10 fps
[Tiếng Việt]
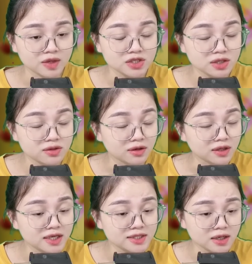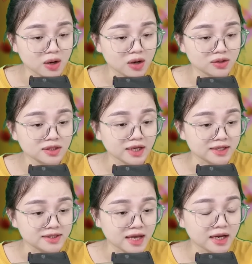trên đường đi sẽ có những cảnh
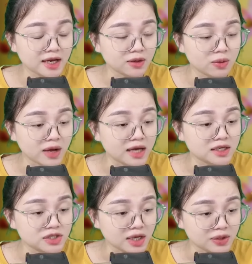sát hay công an chặn